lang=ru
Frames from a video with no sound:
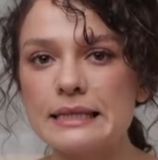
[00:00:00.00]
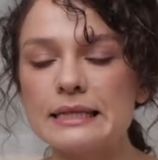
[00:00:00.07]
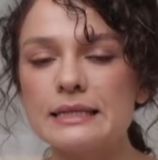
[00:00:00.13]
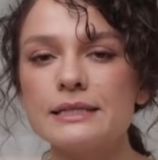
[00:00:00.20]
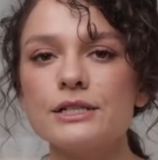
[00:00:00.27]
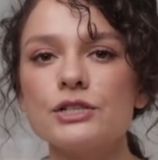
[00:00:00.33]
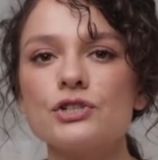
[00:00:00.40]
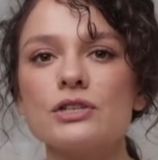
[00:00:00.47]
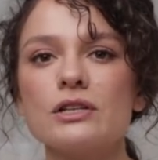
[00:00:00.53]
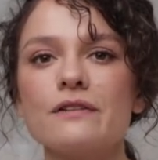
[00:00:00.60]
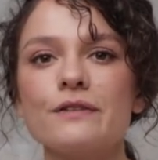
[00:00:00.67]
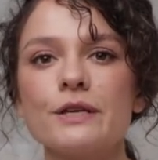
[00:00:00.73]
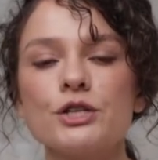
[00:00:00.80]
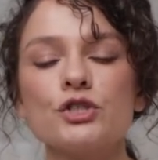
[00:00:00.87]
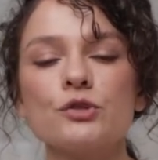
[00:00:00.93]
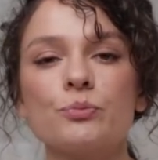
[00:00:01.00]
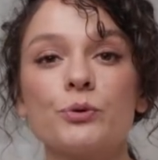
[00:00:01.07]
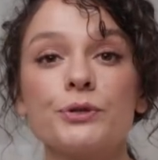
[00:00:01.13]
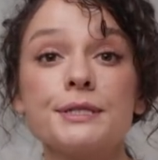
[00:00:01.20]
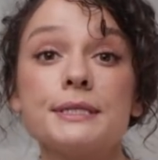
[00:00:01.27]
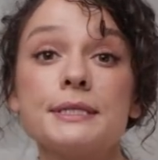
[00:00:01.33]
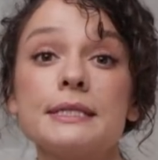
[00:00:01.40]
идентичные вещи
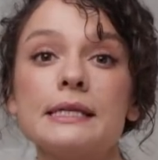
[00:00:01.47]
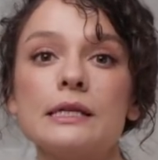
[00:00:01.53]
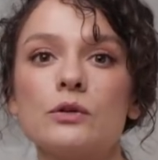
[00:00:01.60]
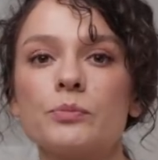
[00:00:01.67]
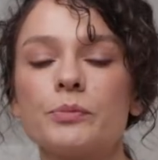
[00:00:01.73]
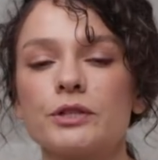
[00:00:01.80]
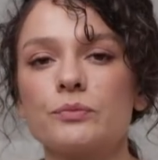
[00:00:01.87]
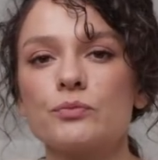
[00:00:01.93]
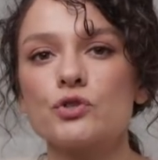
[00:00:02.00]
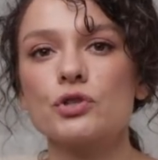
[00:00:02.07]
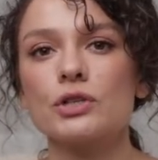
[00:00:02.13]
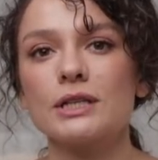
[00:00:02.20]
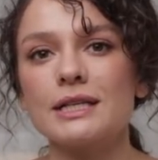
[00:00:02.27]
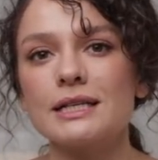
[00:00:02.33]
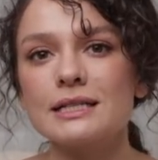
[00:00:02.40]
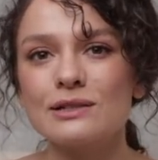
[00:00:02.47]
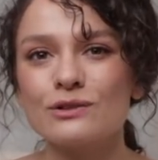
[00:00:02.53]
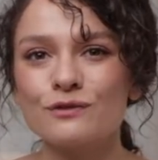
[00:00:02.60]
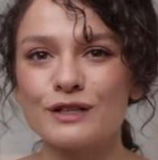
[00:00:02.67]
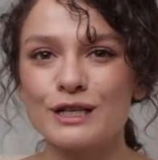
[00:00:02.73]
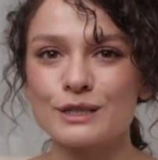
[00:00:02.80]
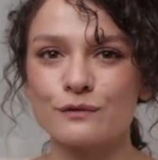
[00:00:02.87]
по стилю, потому что если
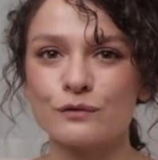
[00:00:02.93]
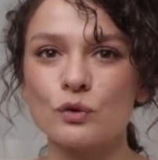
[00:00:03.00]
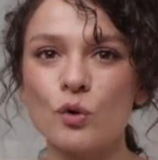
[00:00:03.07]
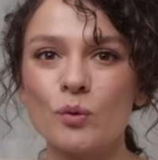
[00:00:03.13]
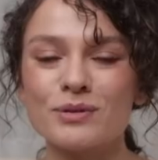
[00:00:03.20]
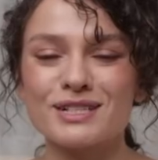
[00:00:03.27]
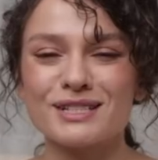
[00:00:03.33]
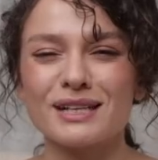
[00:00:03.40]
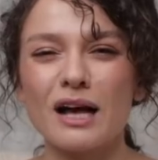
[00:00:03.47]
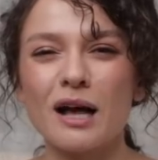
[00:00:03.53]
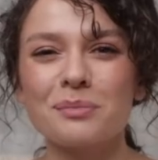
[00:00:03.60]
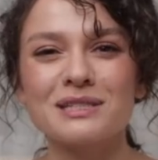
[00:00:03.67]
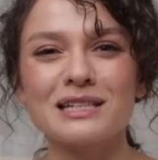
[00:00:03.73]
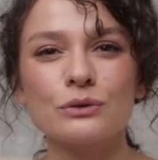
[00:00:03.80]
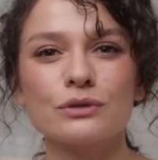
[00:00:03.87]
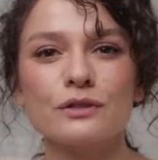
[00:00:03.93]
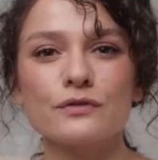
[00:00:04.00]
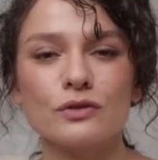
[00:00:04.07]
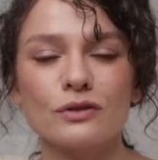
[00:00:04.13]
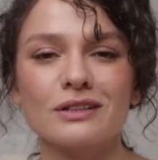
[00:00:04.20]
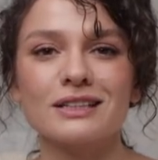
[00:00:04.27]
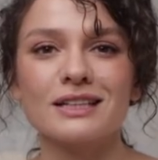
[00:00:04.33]
у вас в образе абсолютно
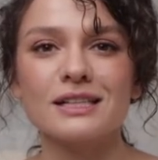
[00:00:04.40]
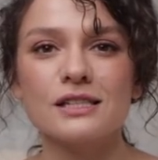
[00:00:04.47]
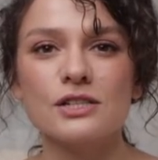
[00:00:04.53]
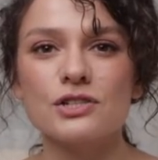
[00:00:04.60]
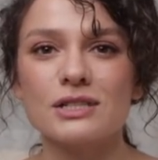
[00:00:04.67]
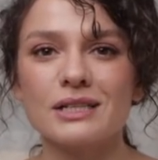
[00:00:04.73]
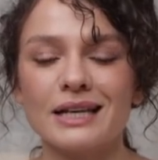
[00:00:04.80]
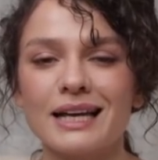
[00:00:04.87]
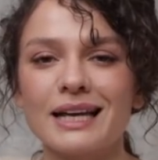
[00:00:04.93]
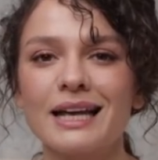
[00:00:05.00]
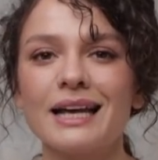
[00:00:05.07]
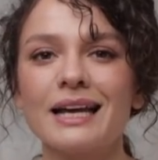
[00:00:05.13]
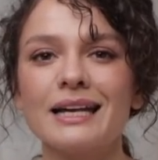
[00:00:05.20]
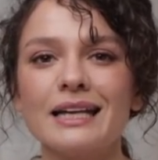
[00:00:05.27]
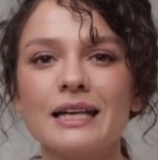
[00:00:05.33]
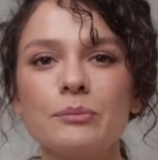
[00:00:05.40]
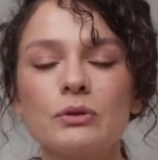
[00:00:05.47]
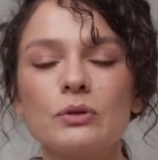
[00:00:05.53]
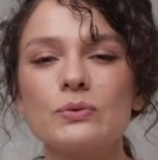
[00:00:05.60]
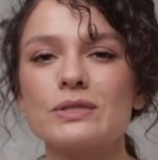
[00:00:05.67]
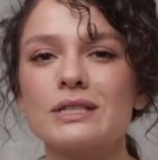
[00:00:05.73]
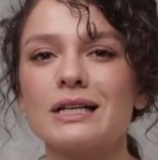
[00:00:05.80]
все классическое, и
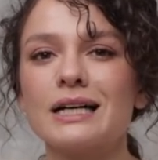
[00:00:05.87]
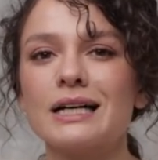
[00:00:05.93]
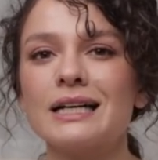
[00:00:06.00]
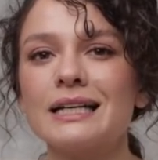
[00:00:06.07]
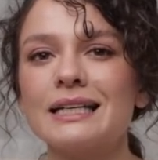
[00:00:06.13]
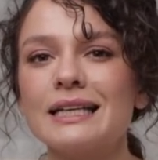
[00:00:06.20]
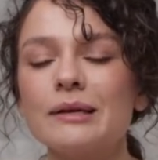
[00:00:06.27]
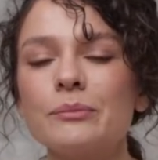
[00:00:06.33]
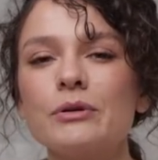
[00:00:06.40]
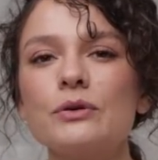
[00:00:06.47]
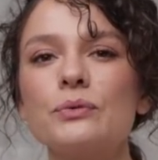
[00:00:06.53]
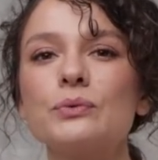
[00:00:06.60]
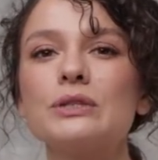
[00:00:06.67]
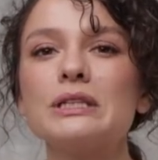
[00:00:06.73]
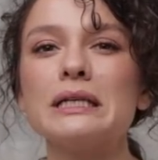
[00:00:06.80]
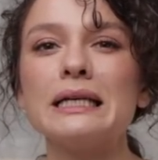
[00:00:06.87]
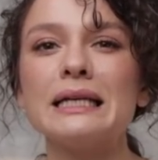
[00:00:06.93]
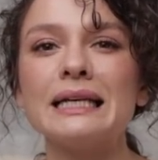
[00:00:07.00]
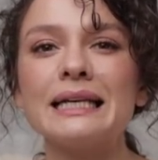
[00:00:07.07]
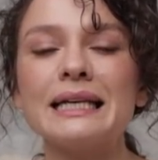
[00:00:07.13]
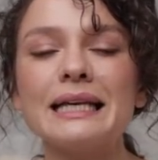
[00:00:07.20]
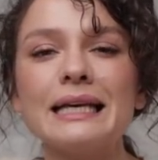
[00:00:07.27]
блуза, и брюки,
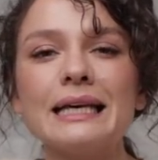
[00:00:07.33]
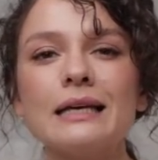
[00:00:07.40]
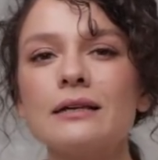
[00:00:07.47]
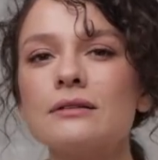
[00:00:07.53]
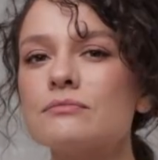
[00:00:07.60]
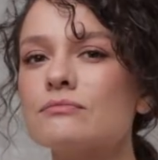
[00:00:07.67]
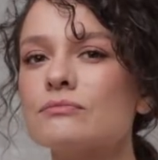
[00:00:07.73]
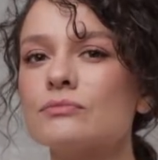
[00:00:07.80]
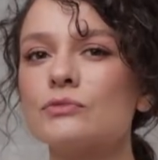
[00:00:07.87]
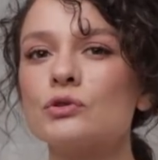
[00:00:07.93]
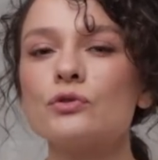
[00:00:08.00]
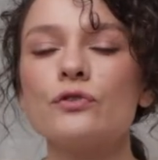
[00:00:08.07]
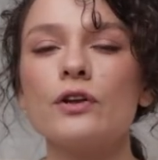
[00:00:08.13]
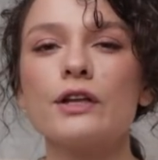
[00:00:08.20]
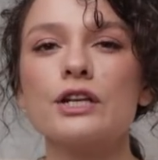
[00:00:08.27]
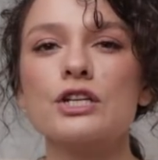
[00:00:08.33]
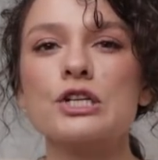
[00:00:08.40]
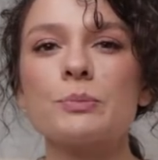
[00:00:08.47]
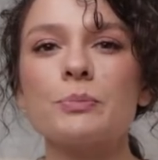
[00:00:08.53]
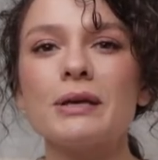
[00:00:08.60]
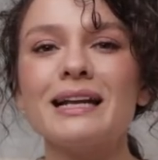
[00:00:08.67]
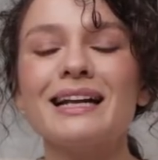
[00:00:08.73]
и м, туфли на
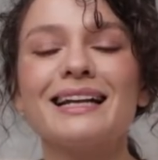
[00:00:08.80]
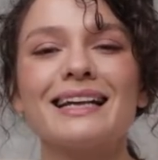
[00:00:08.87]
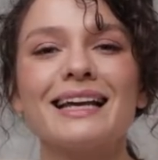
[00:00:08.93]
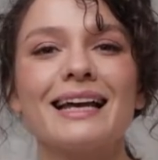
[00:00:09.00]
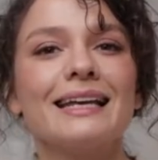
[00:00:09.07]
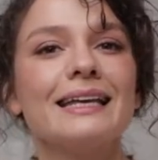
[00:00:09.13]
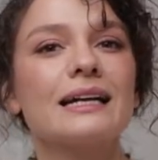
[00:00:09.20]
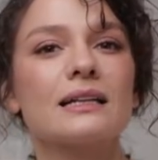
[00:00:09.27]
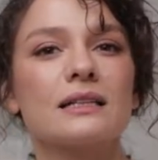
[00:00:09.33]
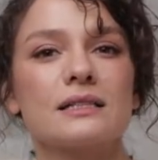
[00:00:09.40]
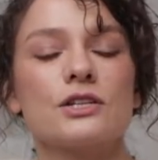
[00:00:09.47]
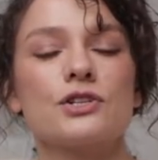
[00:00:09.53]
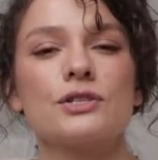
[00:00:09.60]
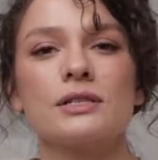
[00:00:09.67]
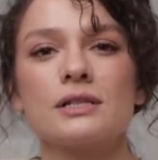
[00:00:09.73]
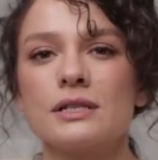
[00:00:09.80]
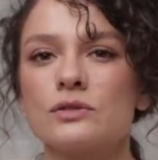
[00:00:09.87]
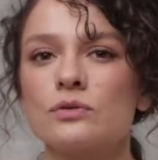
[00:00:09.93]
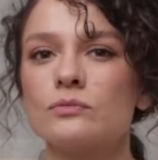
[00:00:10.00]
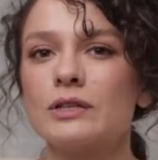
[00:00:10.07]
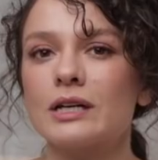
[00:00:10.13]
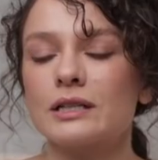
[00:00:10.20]
шпильке, и классическая
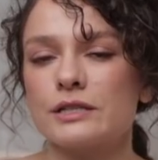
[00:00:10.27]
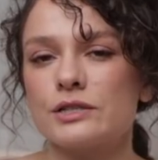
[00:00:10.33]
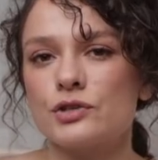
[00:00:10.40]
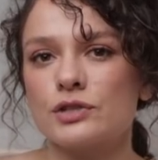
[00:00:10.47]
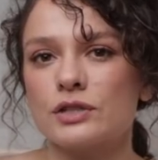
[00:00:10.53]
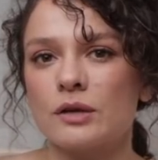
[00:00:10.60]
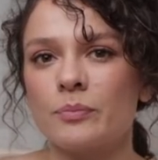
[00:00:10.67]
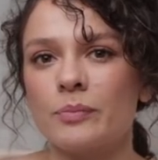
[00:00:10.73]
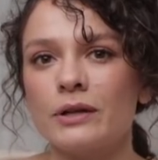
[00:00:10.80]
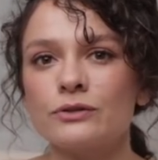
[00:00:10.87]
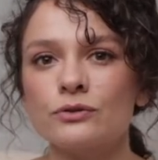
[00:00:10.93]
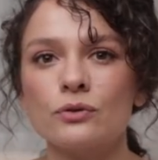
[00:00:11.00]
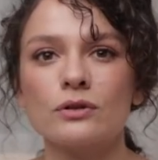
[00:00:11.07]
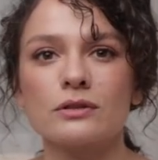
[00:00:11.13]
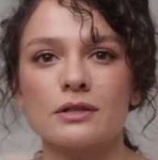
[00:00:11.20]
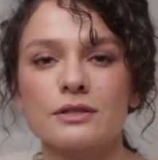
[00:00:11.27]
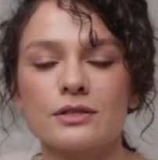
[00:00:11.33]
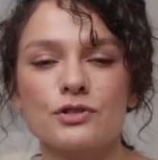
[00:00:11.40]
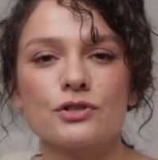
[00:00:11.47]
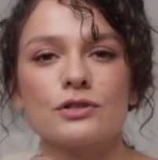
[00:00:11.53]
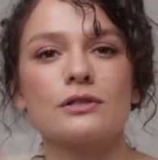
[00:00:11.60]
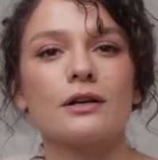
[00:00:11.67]
сумка, классическое пальто,
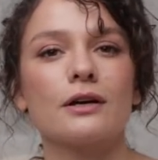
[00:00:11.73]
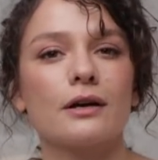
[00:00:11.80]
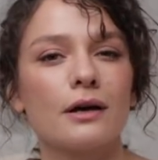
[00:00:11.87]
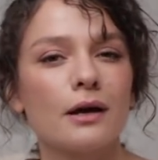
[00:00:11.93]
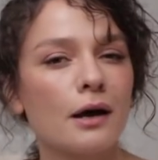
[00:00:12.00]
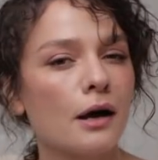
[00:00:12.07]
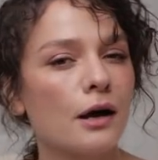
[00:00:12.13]
классическое